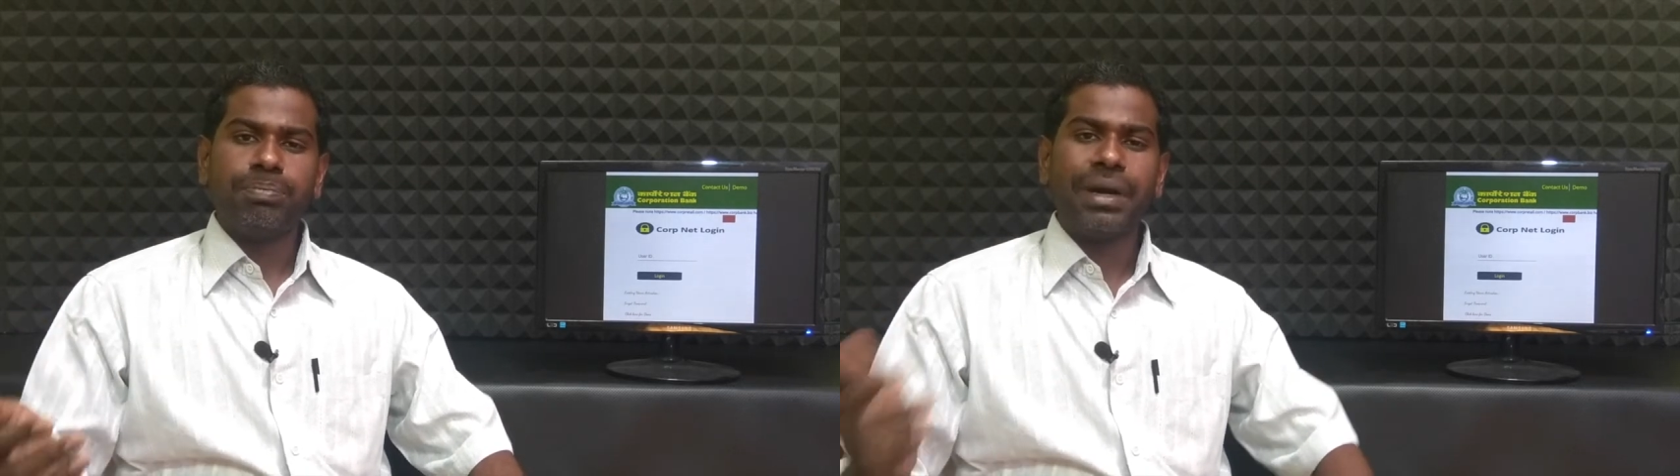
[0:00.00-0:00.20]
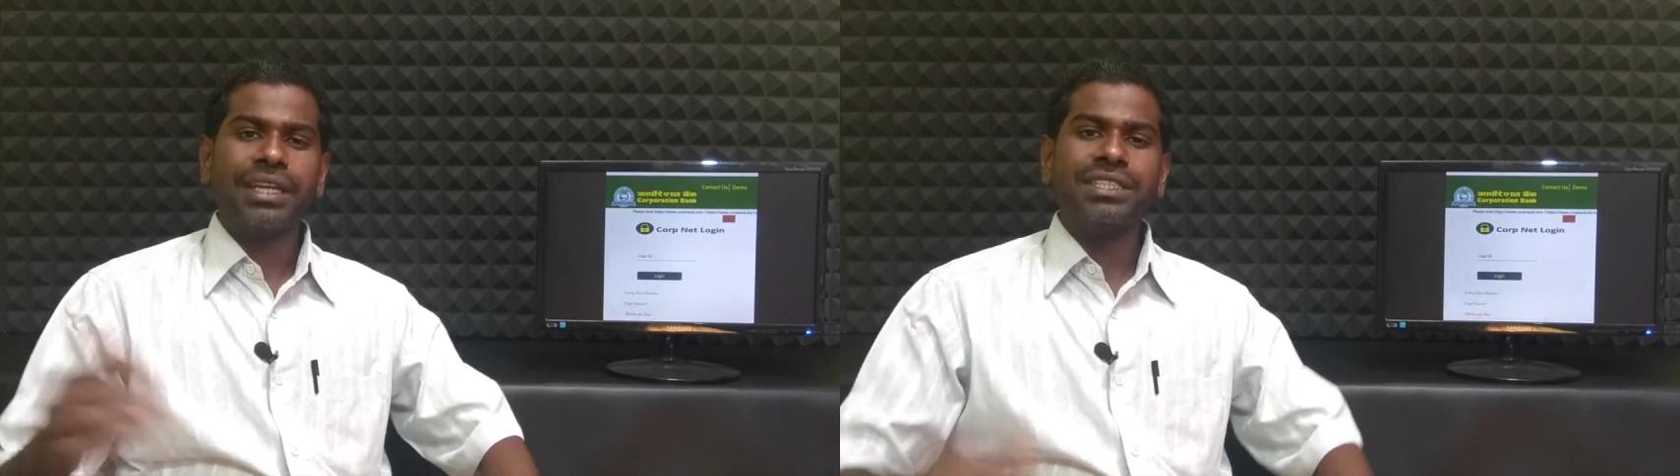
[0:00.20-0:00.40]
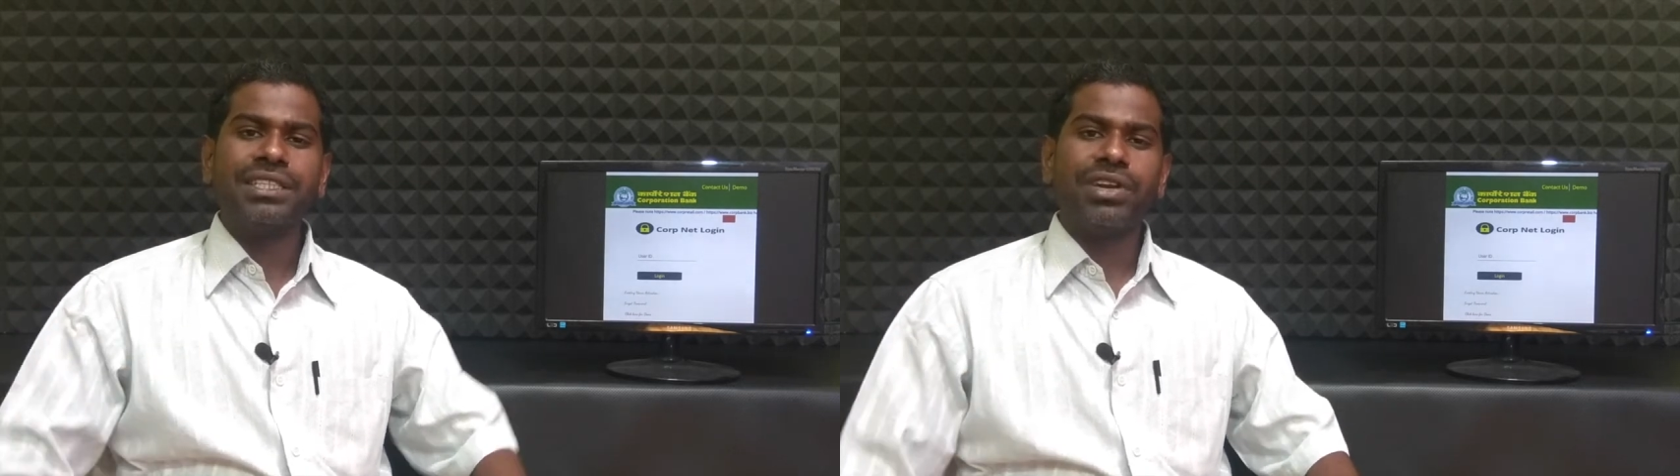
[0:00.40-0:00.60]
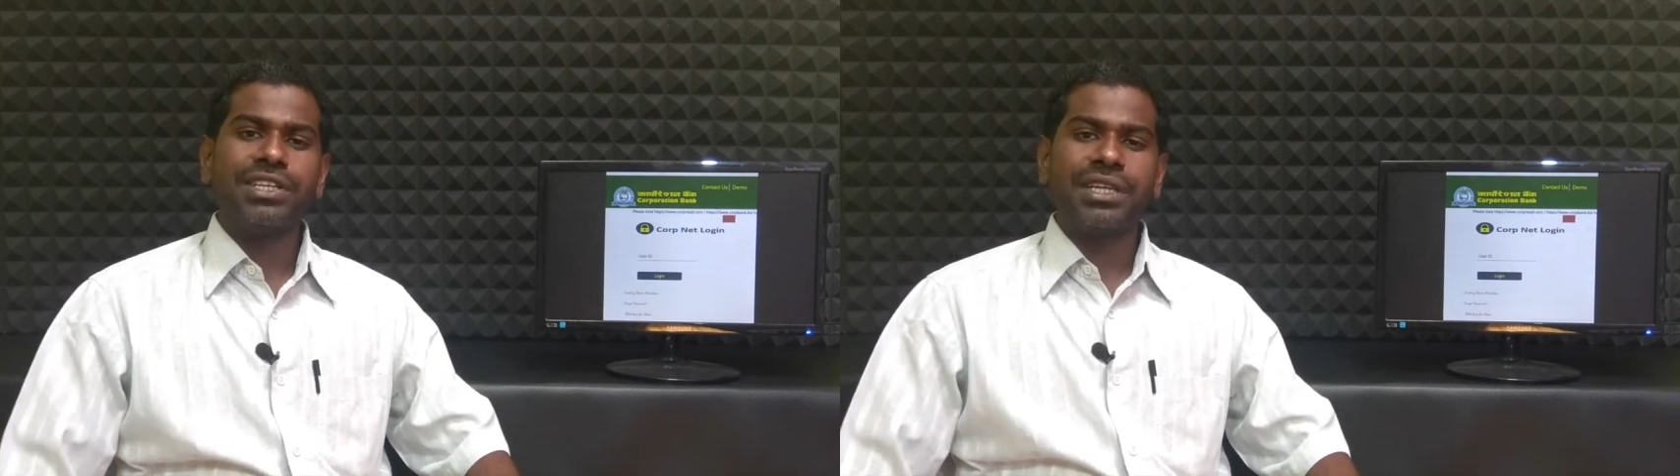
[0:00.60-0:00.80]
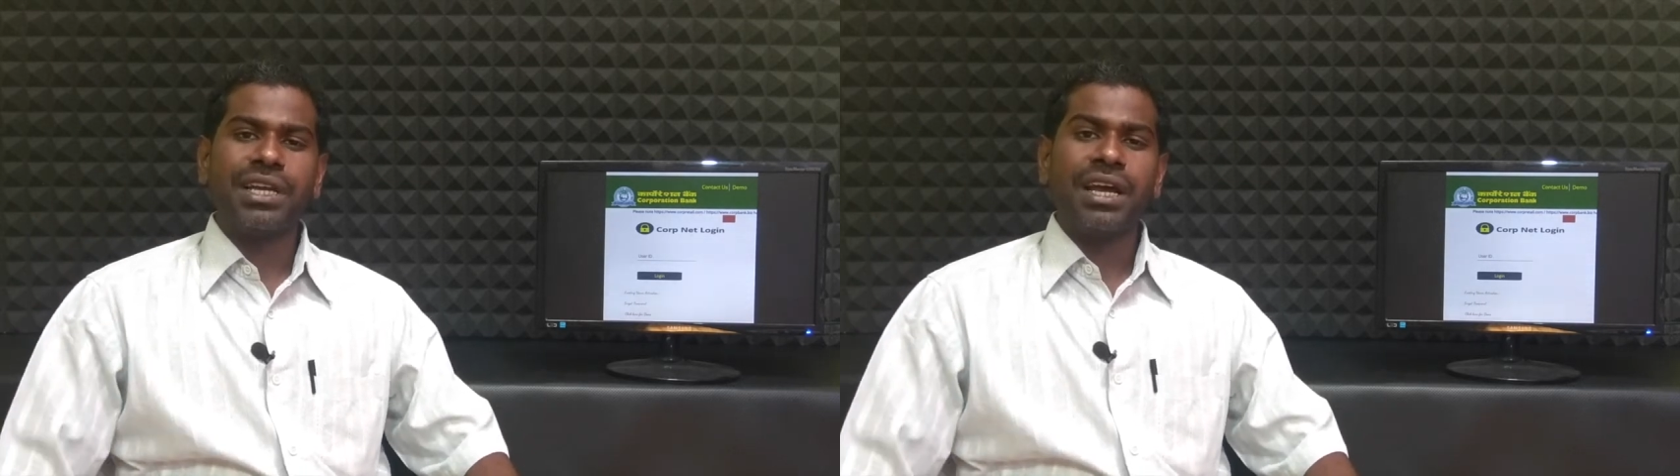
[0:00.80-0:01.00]

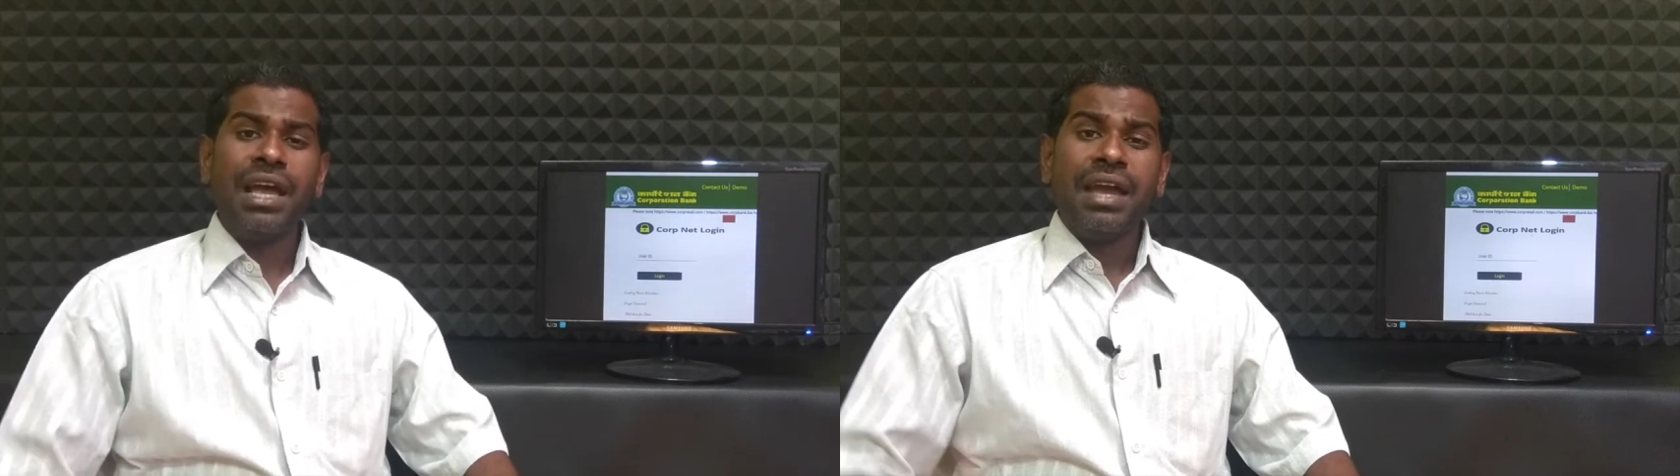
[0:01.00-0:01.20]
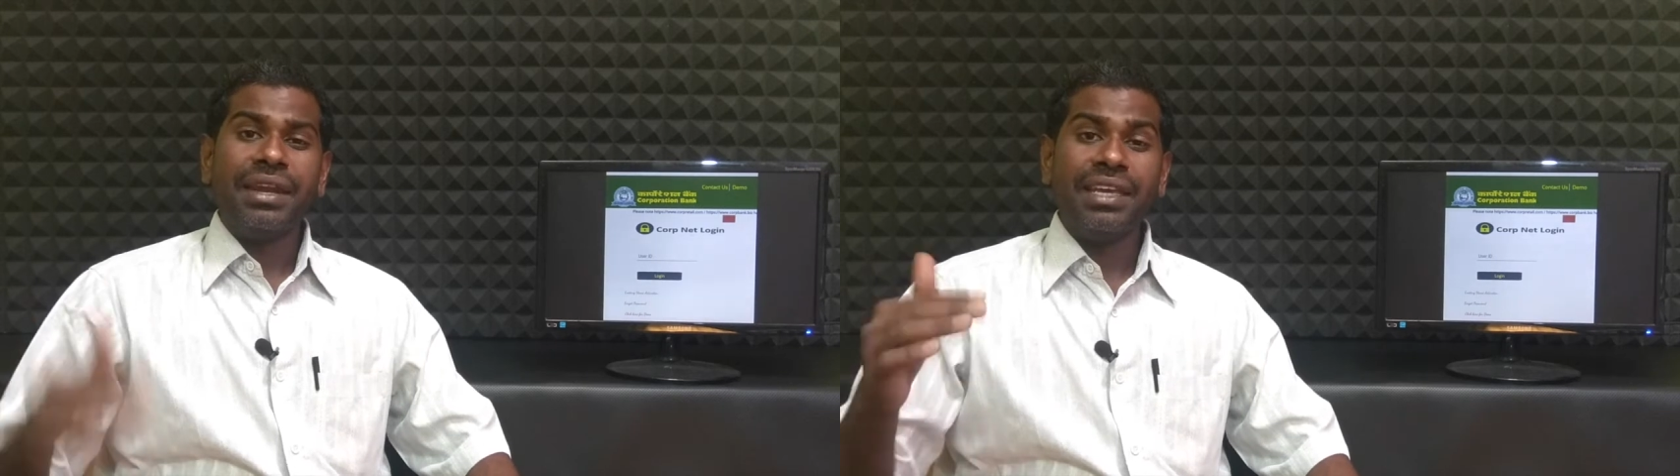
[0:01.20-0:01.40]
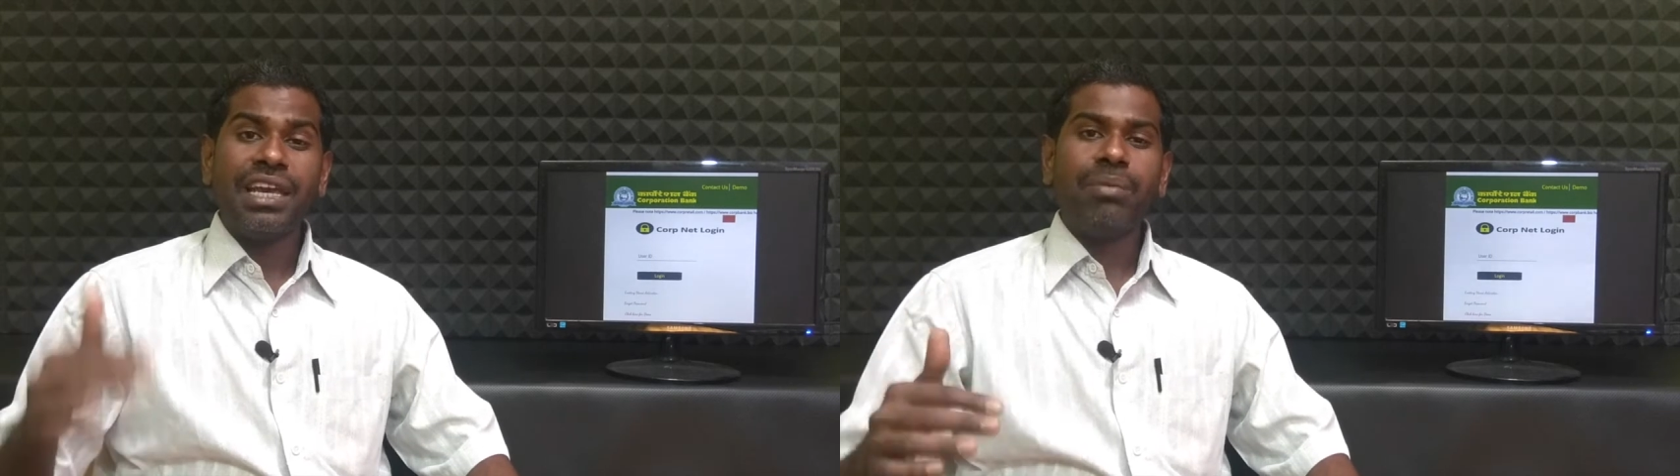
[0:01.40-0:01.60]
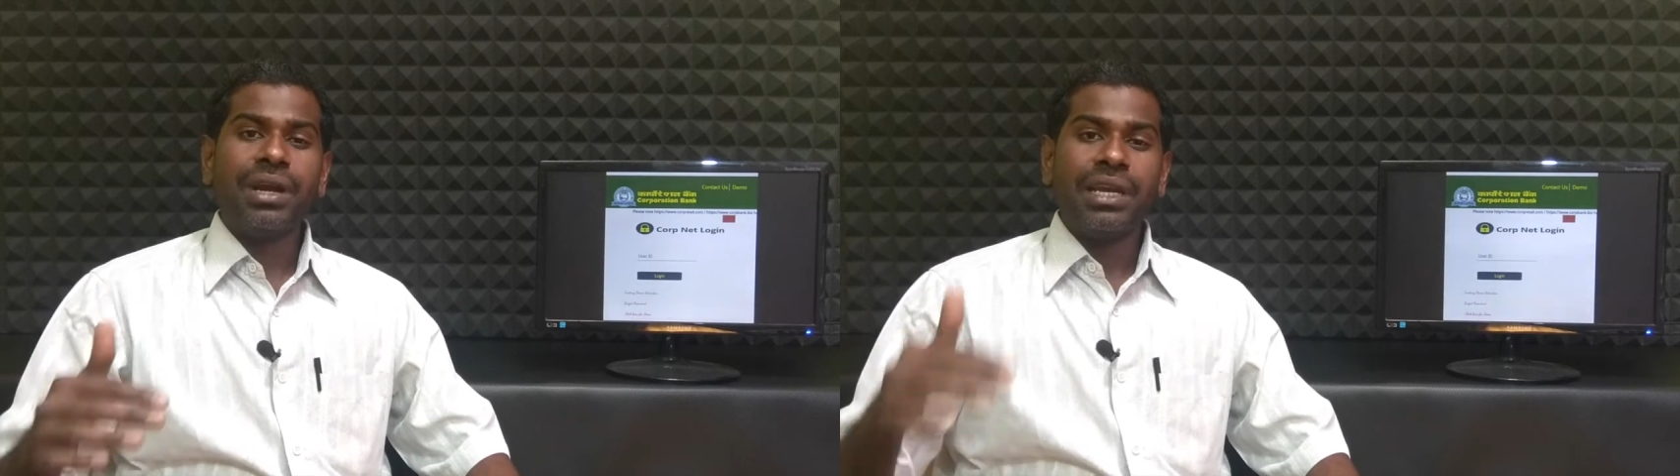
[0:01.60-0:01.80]
పాటించవలసిన నియమ